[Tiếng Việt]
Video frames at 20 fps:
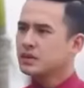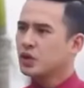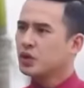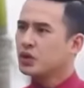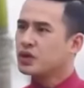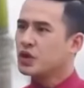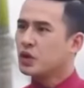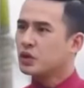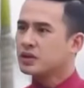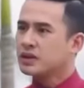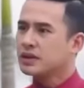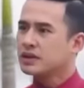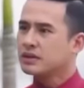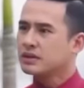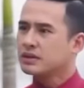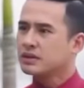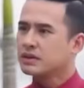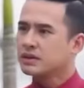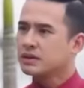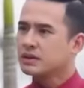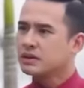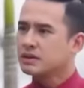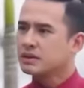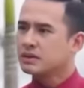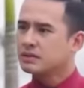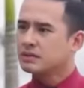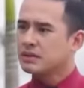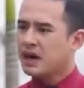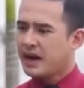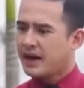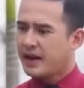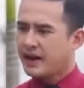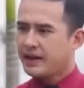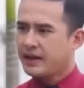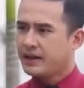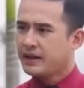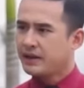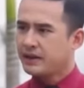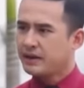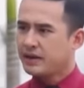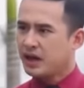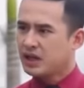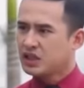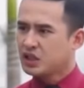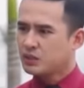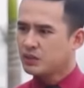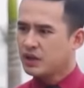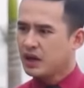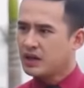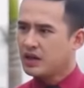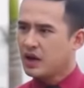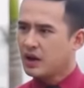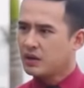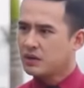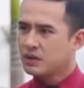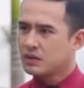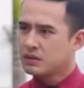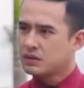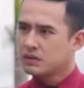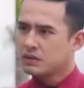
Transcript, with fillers: Tôi đi vô trước Ba ở đây đi, đợi chút nữa hả vô